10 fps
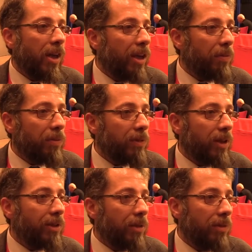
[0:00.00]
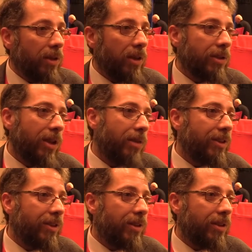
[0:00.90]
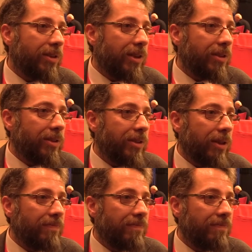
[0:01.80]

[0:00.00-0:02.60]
hepimiz her zaman Gençler Birliği'ndeyiz aslında.